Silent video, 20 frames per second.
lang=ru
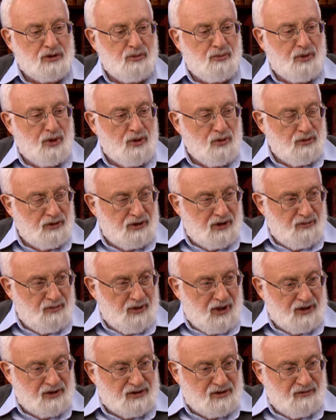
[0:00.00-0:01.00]
нашей природы
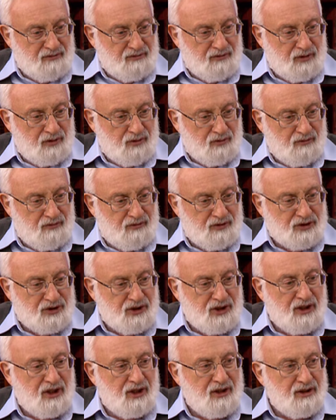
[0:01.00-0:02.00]
имеется в виду,
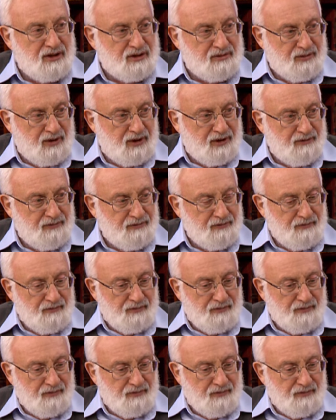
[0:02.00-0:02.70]
выше эгоизма.